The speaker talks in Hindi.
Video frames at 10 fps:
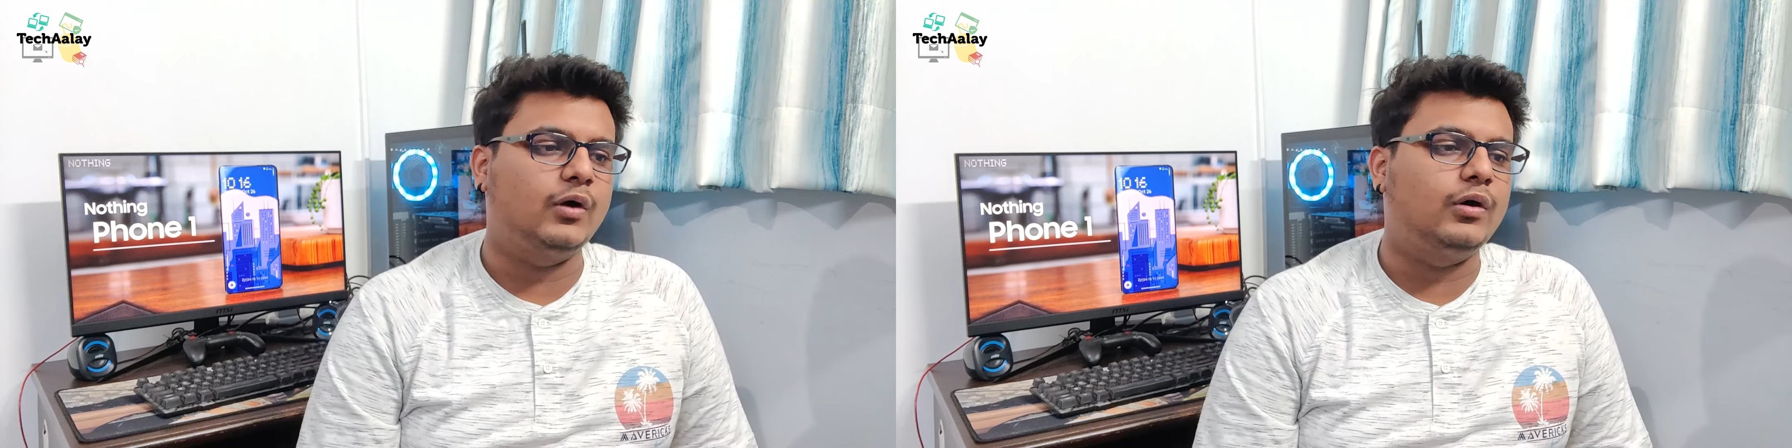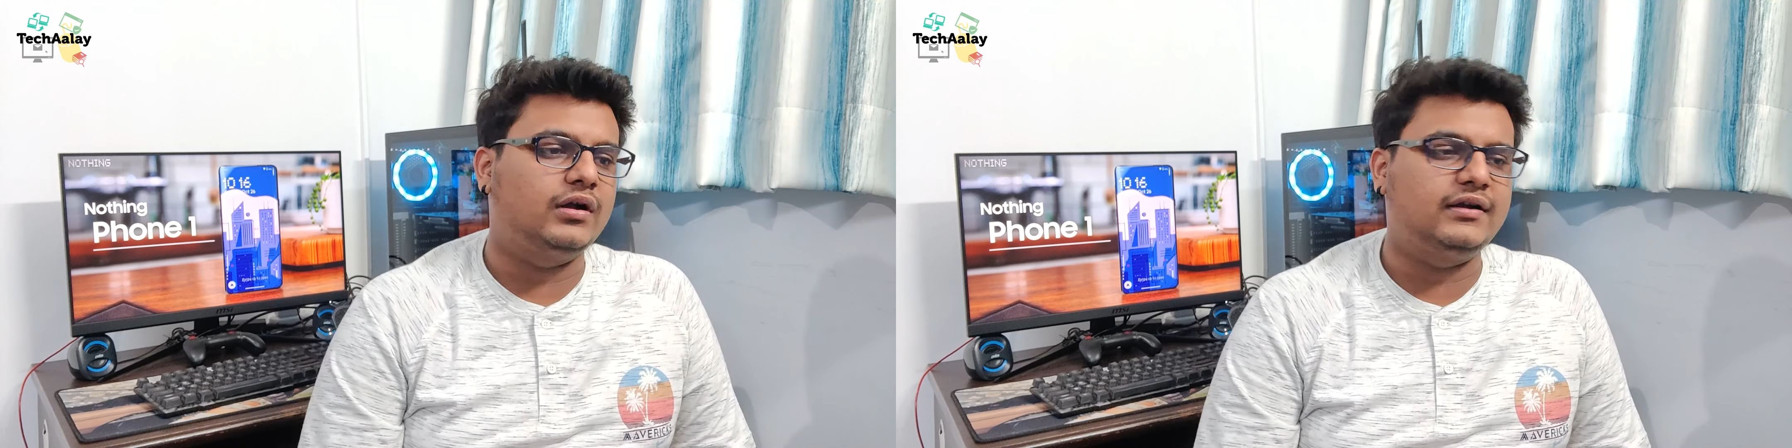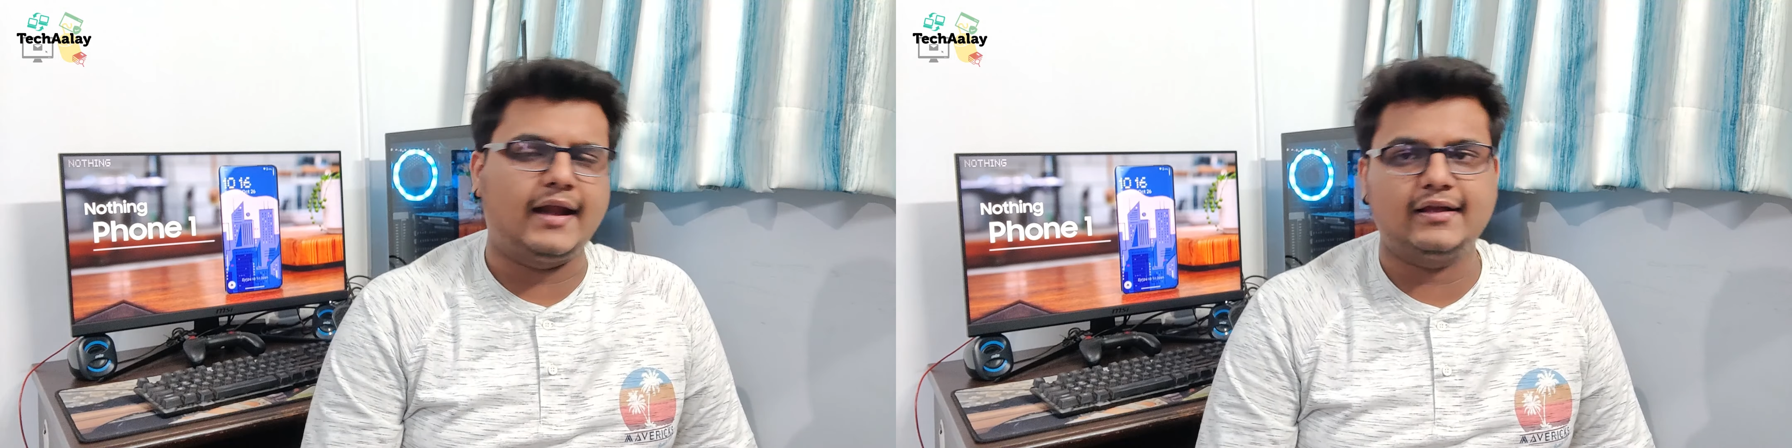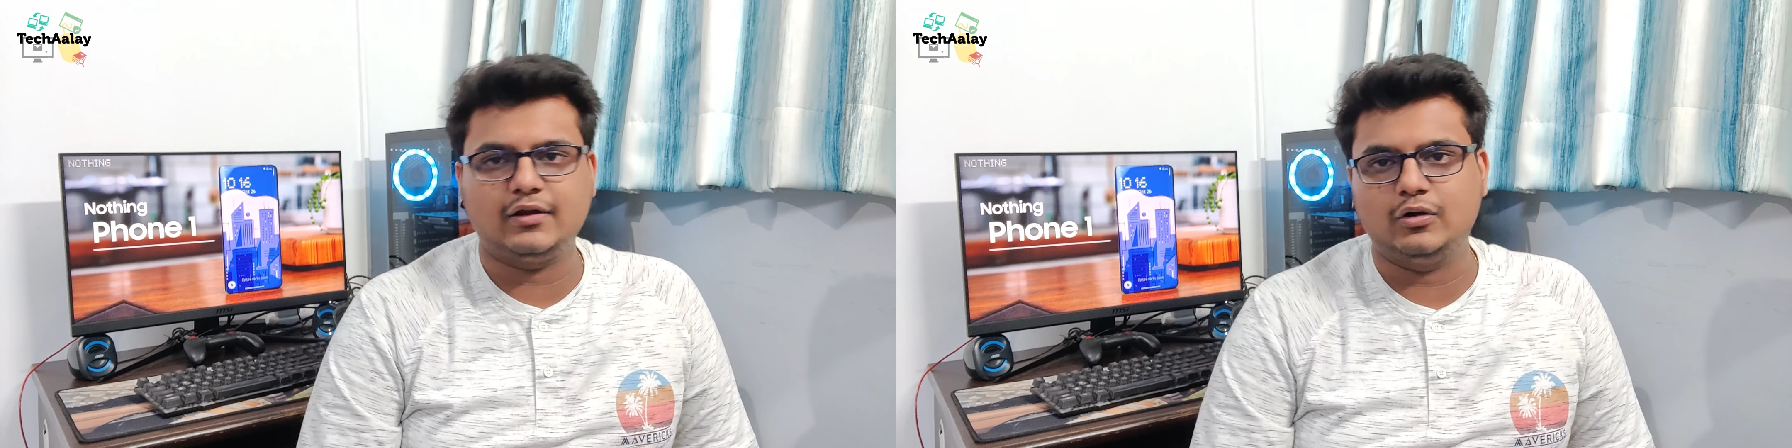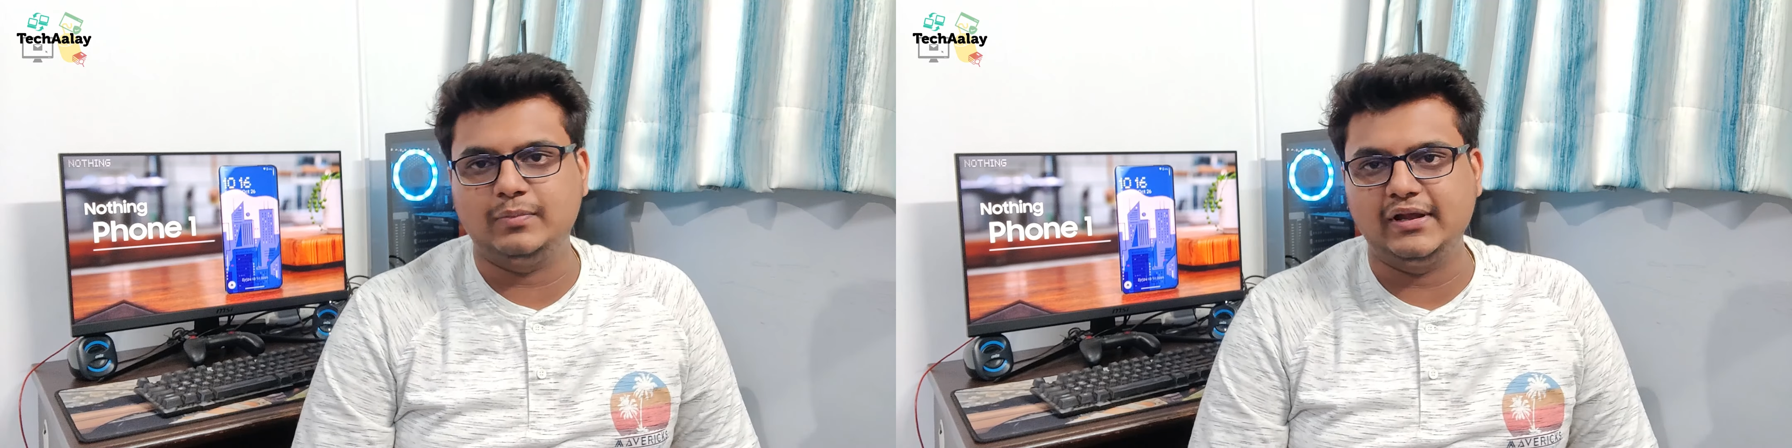और ट्रैक
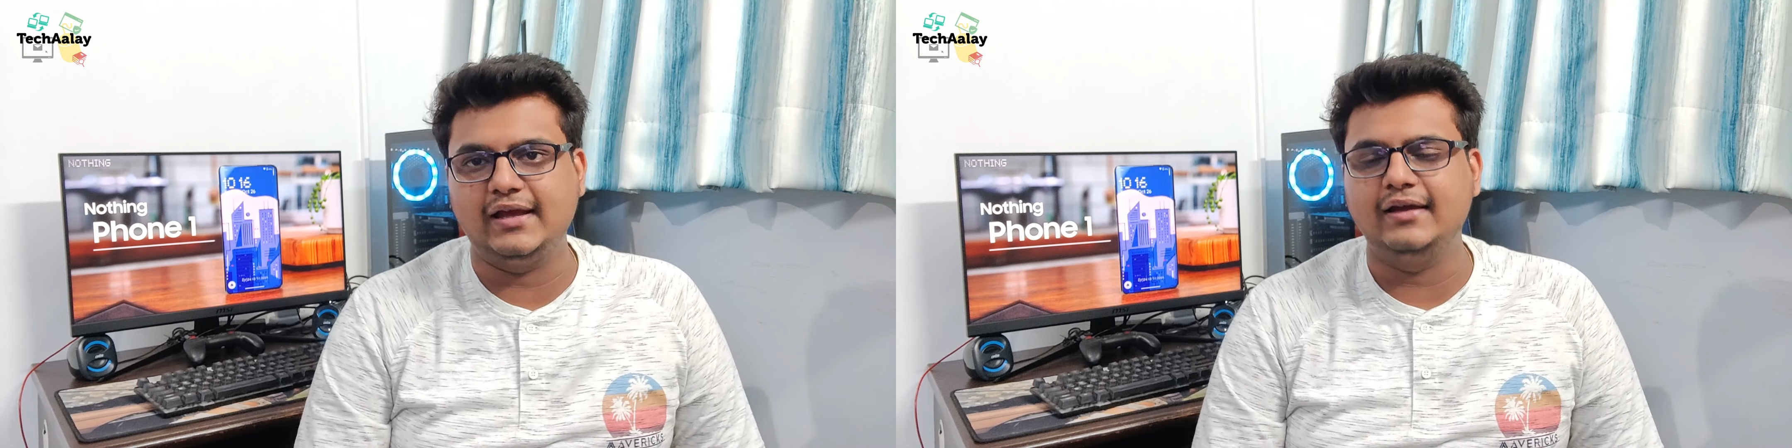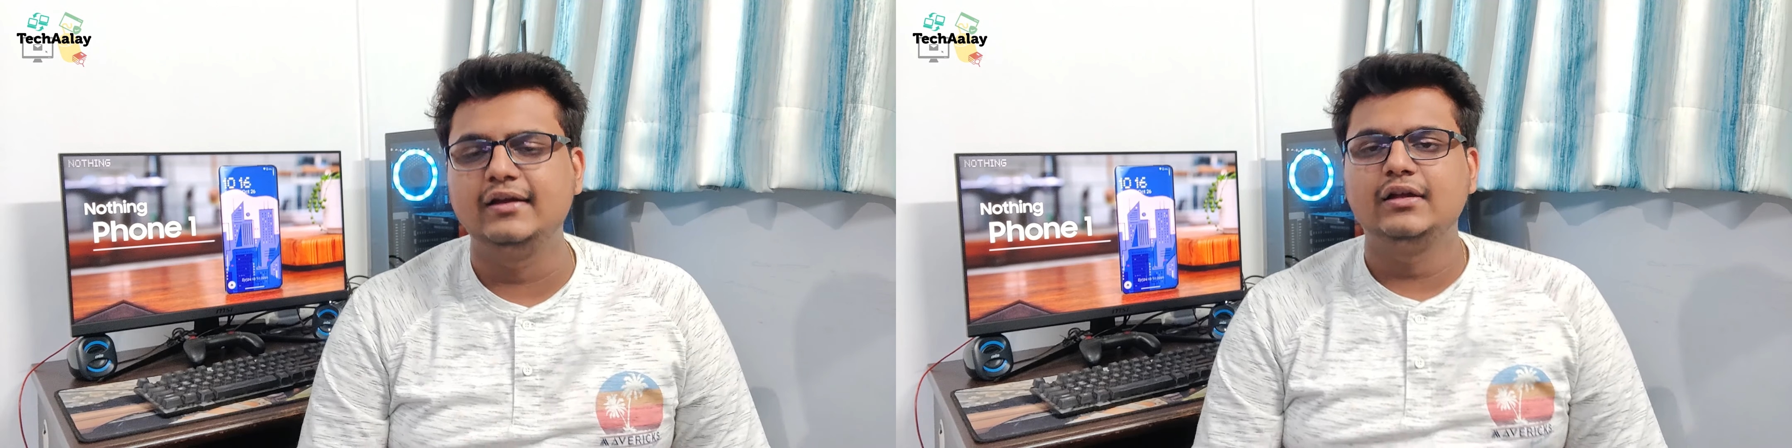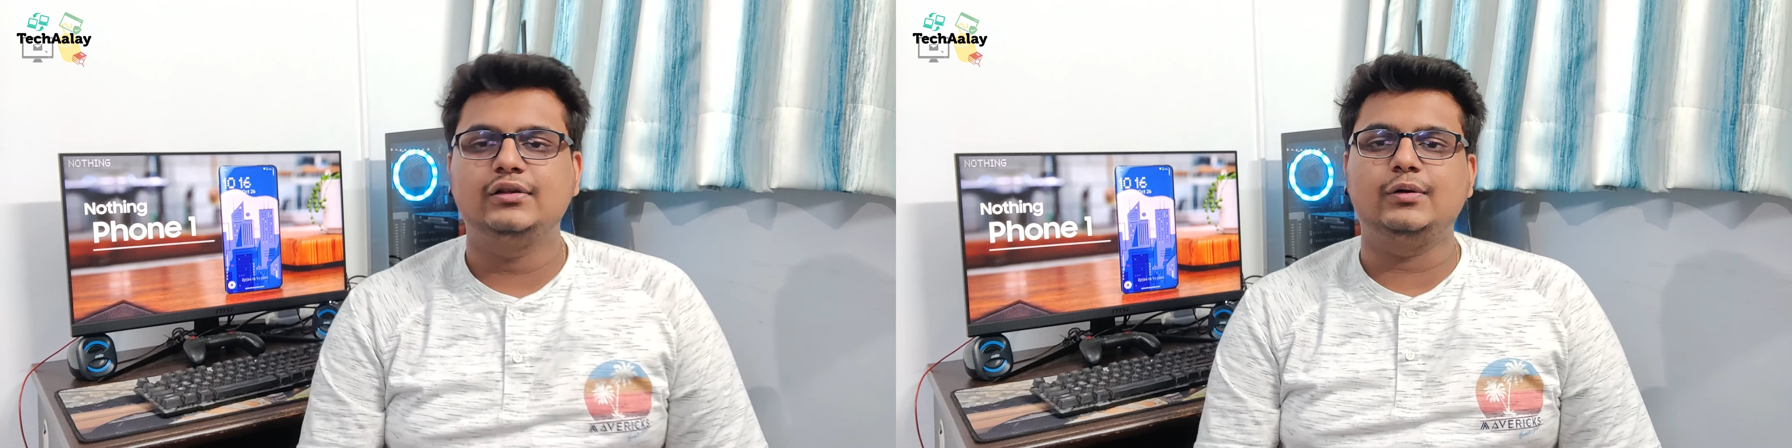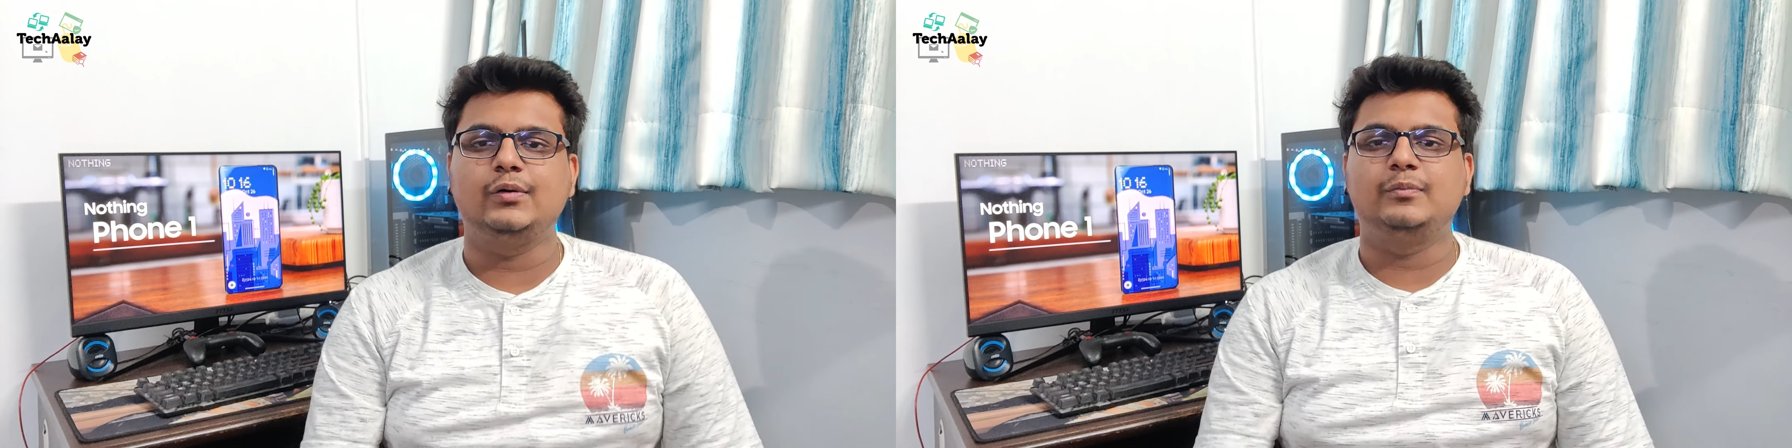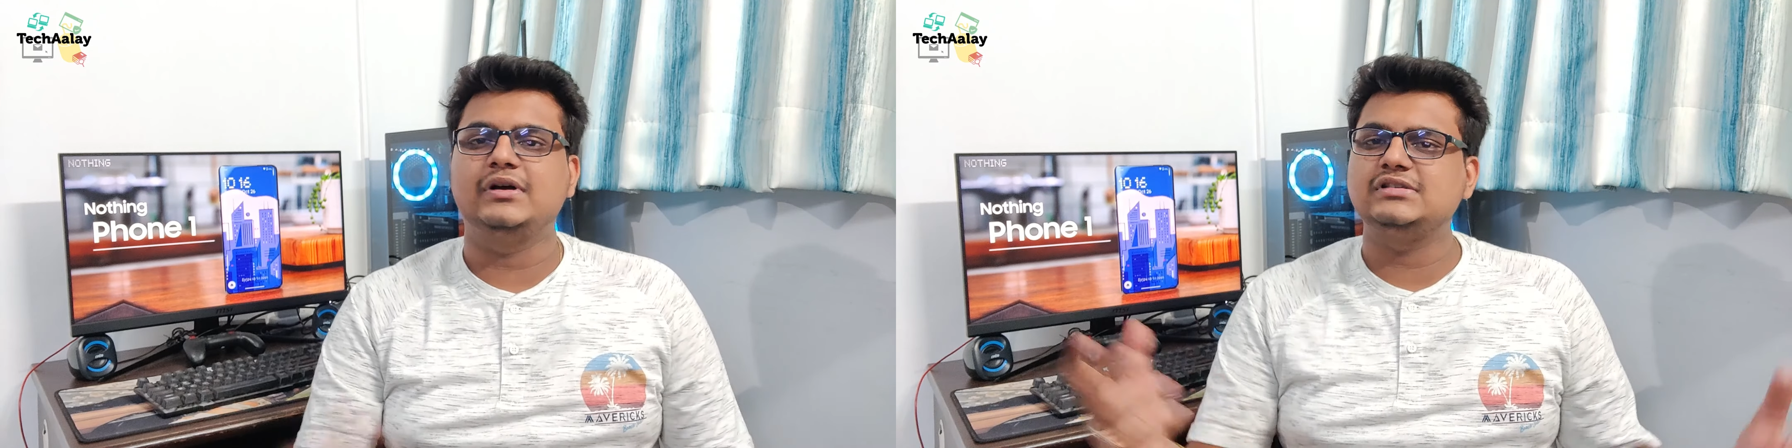रिकॉर्ड बढ़िया है
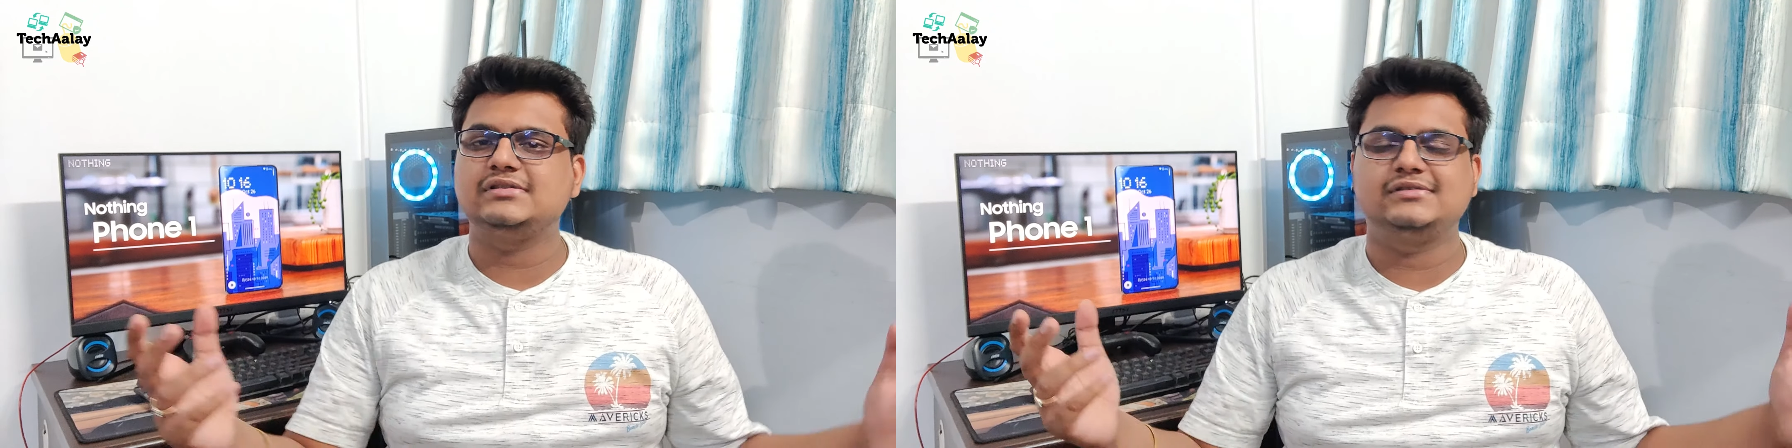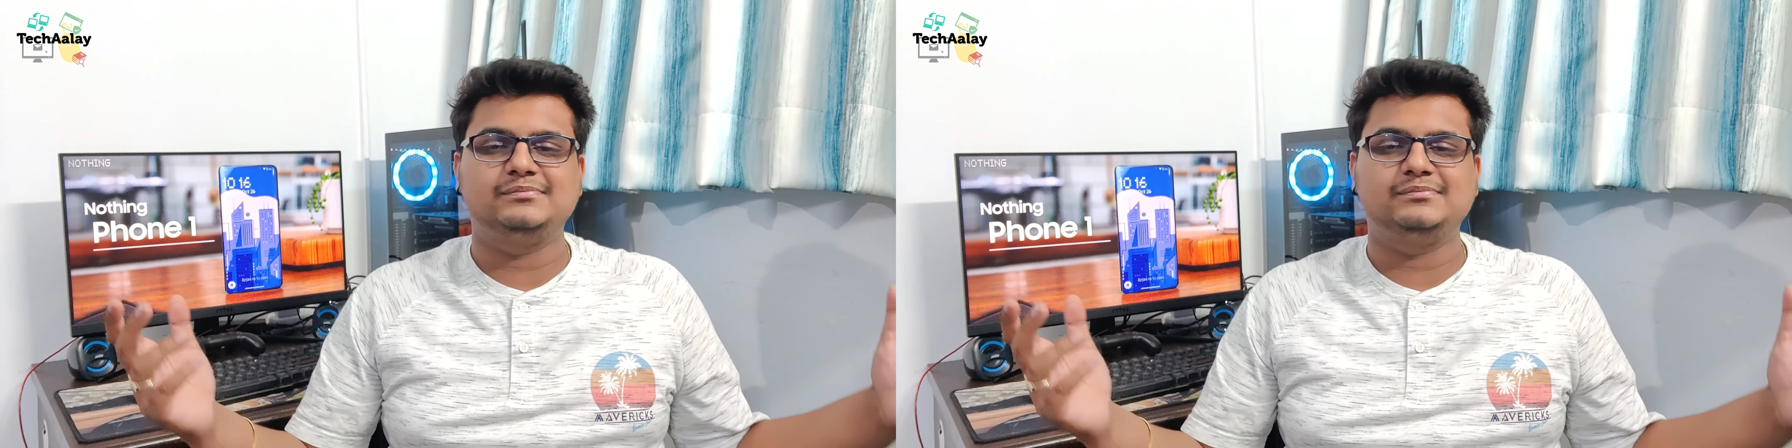तो बस